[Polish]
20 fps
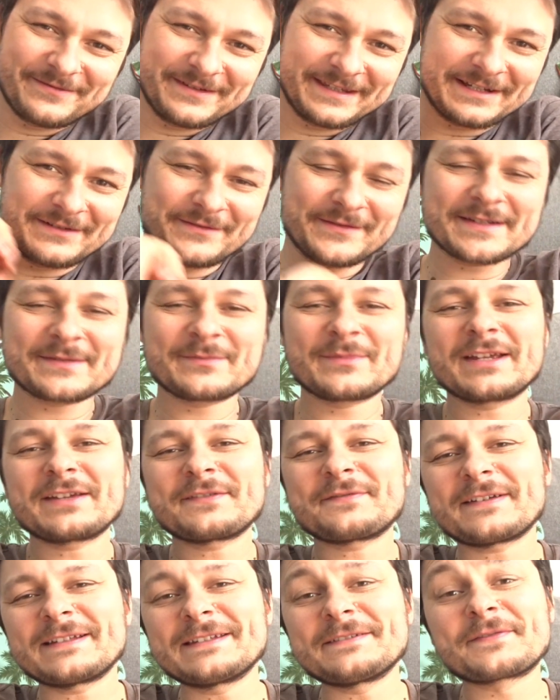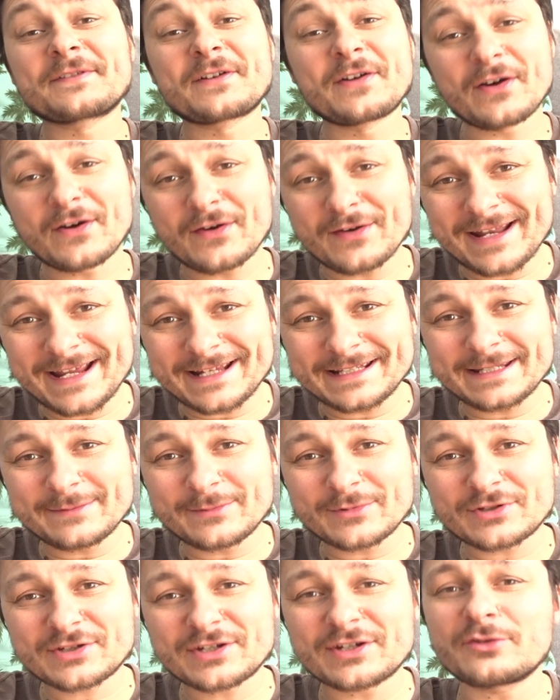witam was moje fany w kolejnym
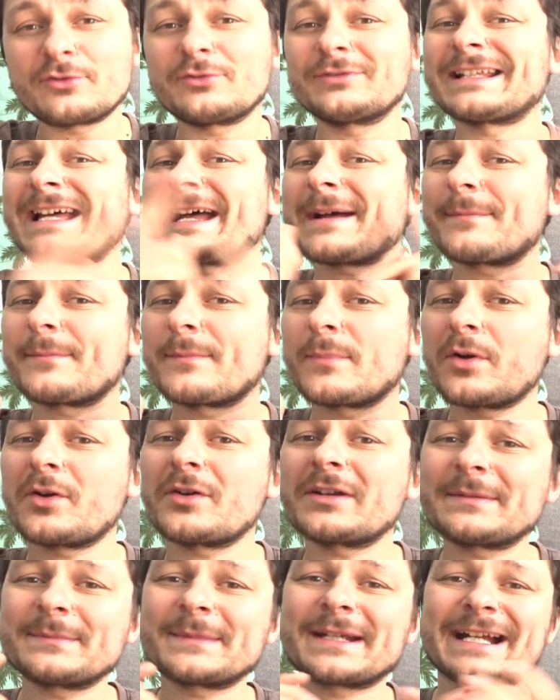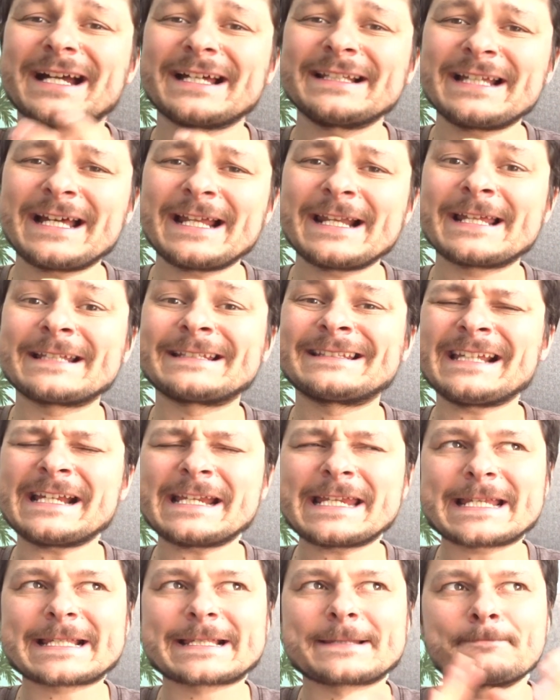odcinku na moim kanale.
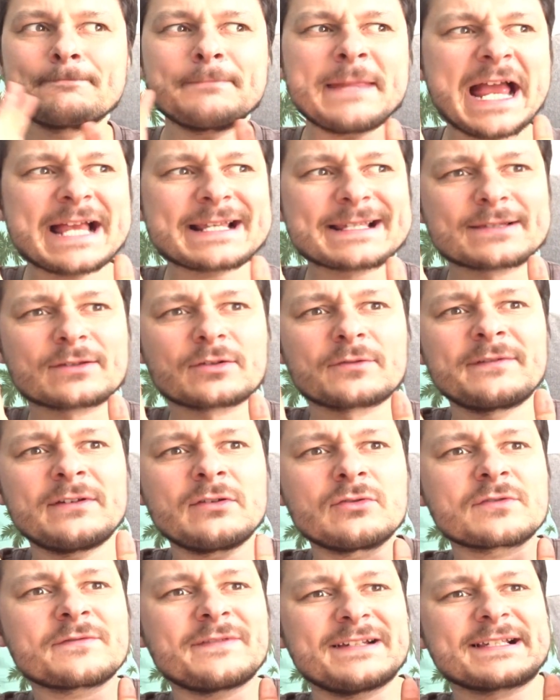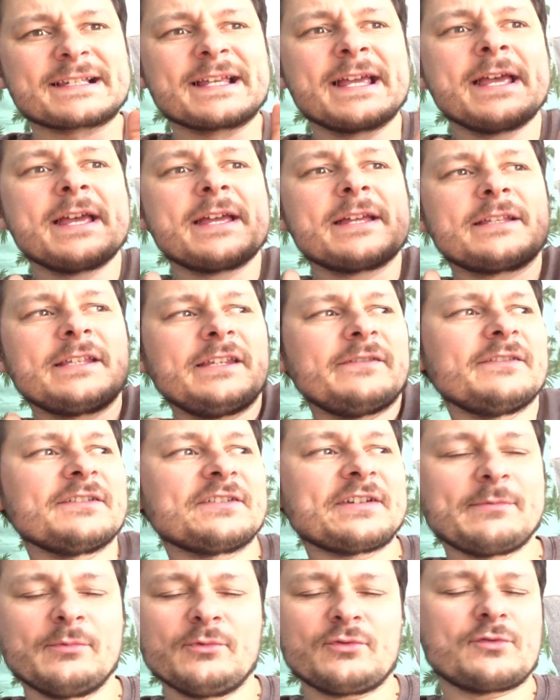Tak jest miasto. Wielu z was nie wiem
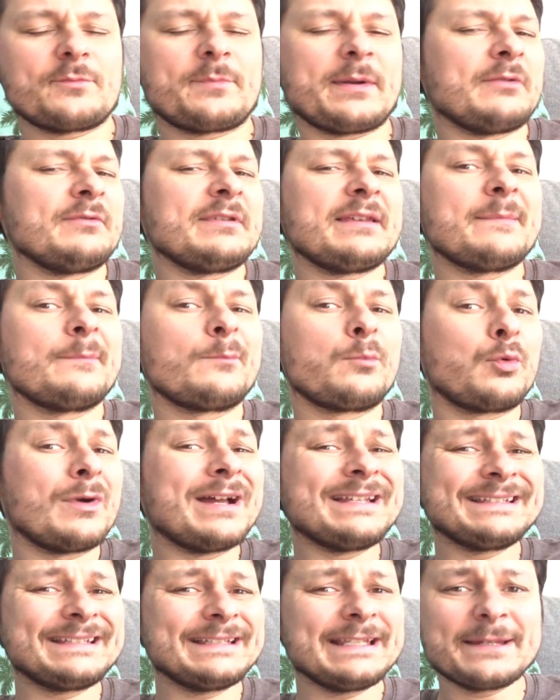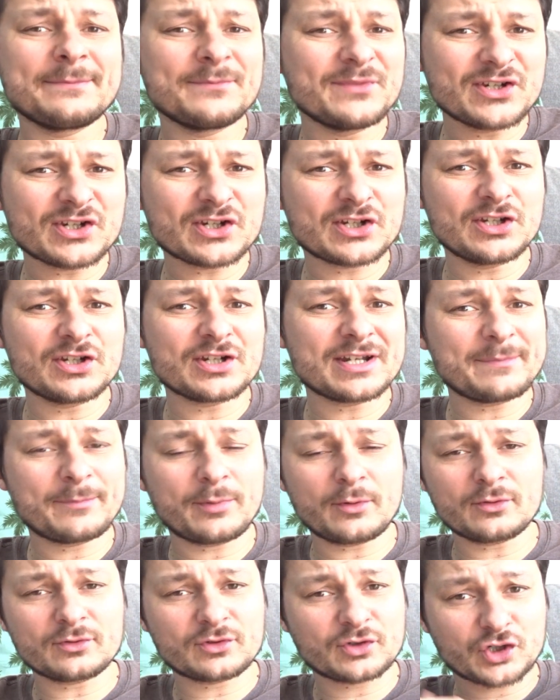czemu zupełnie błędnie myśli, że
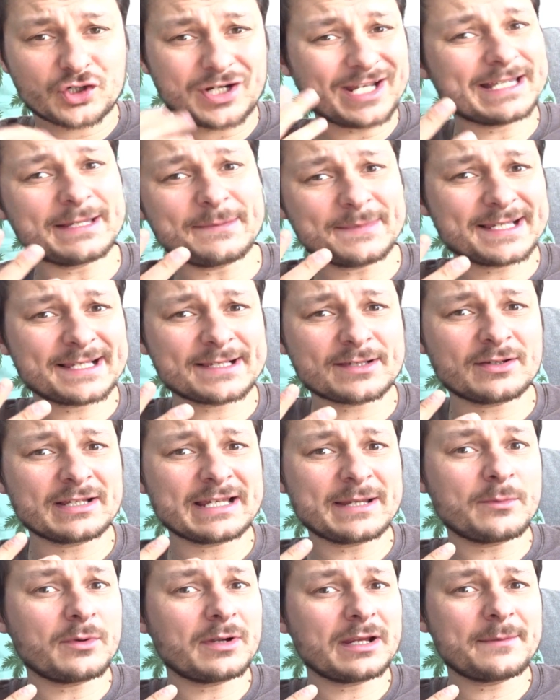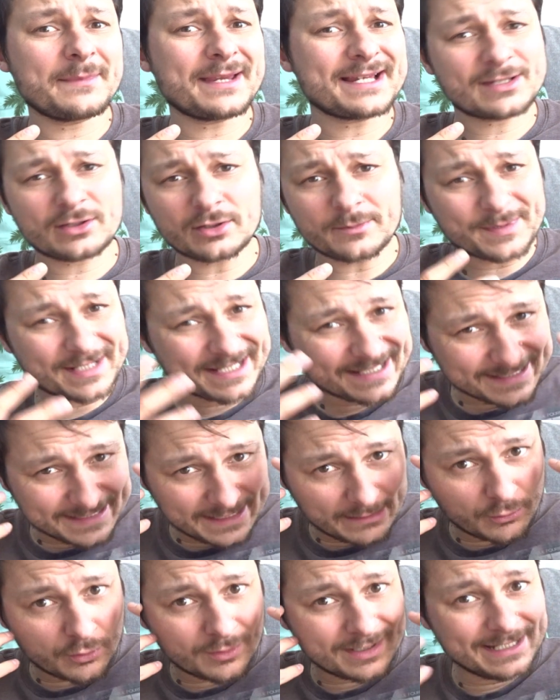po trzecim sezonie moje miasto
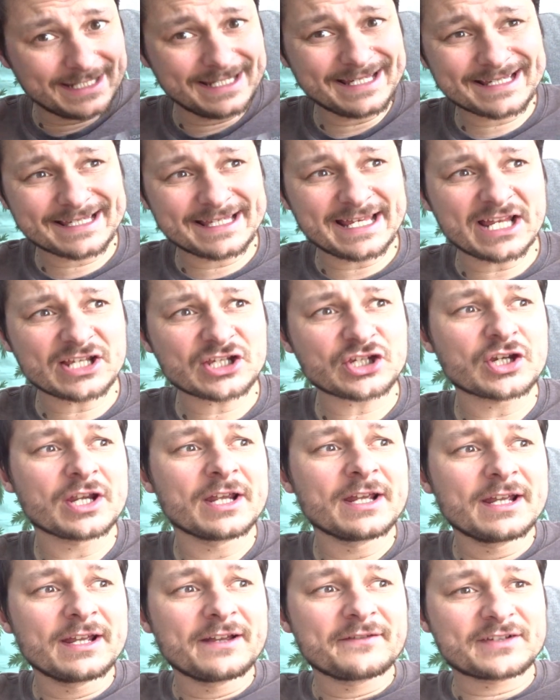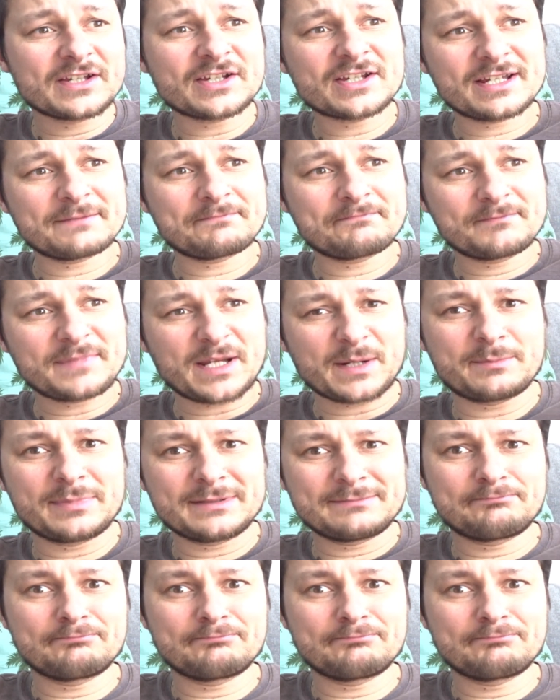przestało istnieć. W sensie jakby